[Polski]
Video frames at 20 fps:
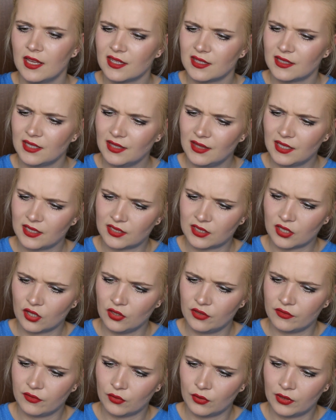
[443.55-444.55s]
Z jednej
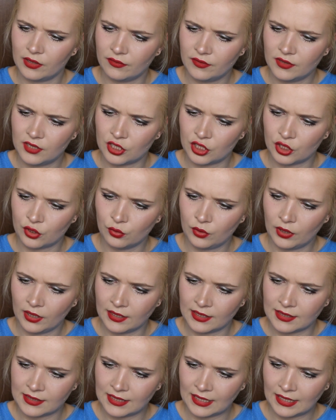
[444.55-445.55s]
strony w ogóle widzę, że tutaj jest